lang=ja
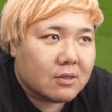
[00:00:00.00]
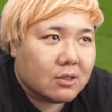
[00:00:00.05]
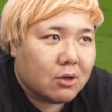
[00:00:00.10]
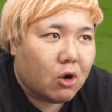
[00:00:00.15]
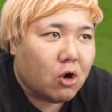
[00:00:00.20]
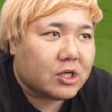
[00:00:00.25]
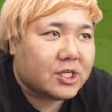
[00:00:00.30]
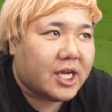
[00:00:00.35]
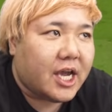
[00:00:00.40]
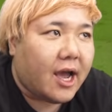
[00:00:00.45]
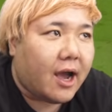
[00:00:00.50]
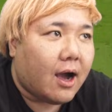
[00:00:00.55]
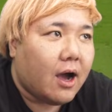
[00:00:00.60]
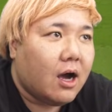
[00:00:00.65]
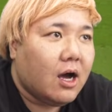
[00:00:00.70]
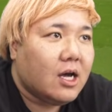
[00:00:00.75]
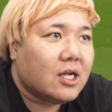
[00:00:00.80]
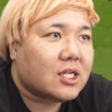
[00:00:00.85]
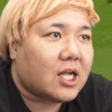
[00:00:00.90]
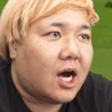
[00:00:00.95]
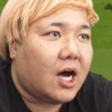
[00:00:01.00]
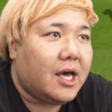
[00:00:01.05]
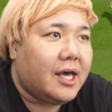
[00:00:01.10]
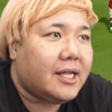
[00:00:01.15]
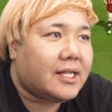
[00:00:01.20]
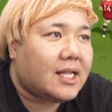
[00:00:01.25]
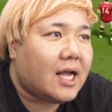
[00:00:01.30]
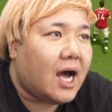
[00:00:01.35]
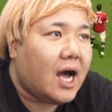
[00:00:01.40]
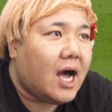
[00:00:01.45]
オッケー耐
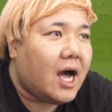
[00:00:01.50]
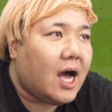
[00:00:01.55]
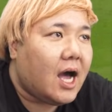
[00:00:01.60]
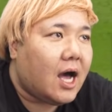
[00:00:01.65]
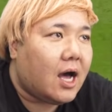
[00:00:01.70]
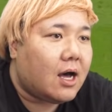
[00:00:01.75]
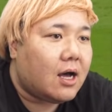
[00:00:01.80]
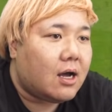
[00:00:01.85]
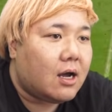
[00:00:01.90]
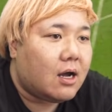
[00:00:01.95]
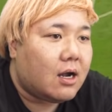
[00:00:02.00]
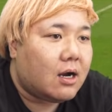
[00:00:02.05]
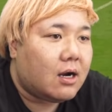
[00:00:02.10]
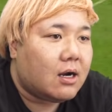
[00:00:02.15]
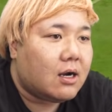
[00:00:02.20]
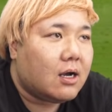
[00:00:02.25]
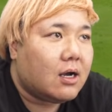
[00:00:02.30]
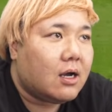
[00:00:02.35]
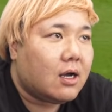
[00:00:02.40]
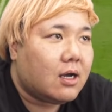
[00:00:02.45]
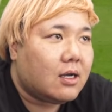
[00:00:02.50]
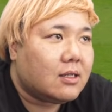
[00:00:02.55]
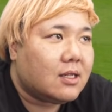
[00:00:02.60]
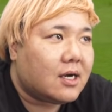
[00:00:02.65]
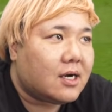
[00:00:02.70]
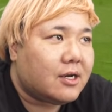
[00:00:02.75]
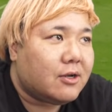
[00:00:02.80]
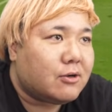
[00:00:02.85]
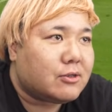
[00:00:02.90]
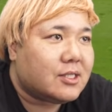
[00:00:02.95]
えたー
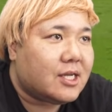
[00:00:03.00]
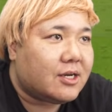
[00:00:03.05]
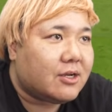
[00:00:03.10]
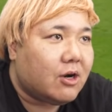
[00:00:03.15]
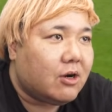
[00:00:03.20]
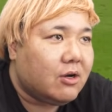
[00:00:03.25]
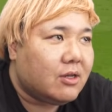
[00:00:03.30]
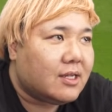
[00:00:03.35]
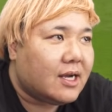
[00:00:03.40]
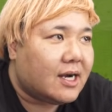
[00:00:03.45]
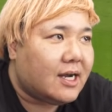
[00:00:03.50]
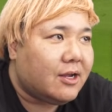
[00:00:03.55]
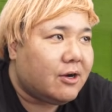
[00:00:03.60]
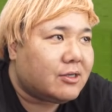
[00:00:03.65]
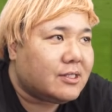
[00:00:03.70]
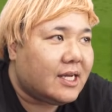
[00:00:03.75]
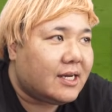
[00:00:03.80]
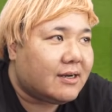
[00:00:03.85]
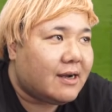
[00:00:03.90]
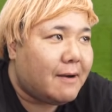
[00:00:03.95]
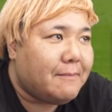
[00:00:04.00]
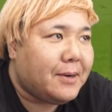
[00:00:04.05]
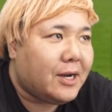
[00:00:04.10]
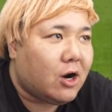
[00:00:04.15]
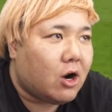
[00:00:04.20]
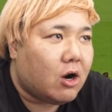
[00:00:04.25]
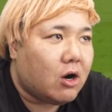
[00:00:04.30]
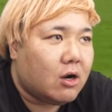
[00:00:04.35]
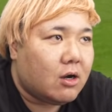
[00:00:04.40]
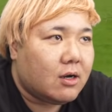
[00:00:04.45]
流れ良くなるよ流れ良くなる頑張
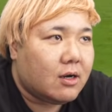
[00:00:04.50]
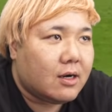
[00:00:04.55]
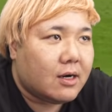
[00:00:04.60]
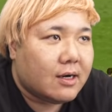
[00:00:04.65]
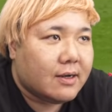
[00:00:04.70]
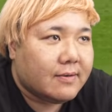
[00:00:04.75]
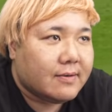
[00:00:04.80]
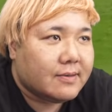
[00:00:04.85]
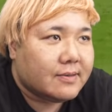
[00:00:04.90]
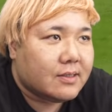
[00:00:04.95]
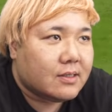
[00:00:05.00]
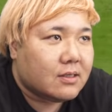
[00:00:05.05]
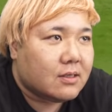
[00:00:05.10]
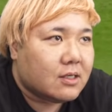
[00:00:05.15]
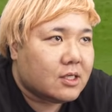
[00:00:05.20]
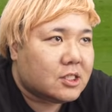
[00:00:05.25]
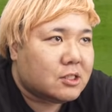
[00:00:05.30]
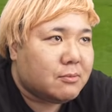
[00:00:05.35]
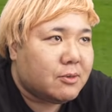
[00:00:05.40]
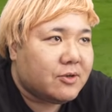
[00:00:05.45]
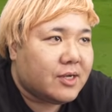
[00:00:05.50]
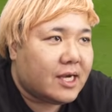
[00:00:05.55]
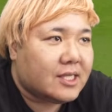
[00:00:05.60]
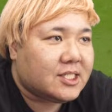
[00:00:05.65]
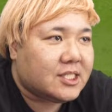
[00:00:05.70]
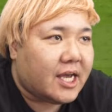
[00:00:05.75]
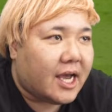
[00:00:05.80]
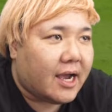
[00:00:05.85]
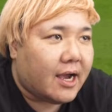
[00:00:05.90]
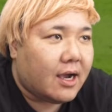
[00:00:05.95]
ろう島根
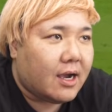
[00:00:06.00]
走れ